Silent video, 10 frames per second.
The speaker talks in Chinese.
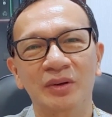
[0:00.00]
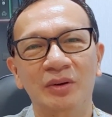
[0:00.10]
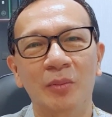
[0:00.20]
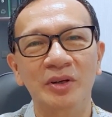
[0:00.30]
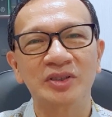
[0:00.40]

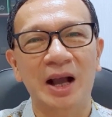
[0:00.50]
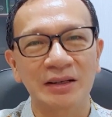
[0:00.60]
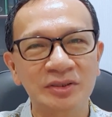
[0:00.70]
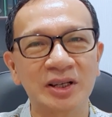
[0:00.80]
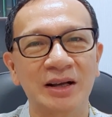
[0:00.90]
我们
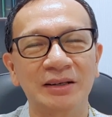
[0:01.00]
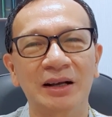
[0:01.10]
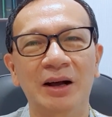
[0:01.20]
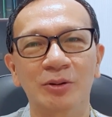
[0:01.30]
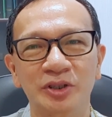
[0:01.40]
常常
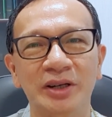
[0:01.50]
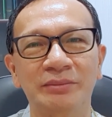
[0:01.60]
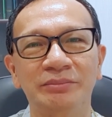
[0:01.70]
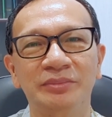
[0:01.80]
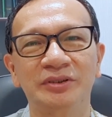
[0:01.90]
好像
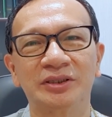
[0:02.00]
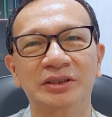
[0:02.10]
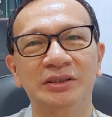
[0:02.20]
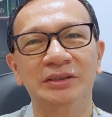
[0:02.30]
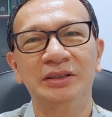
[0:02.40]
这
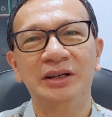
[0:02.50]
个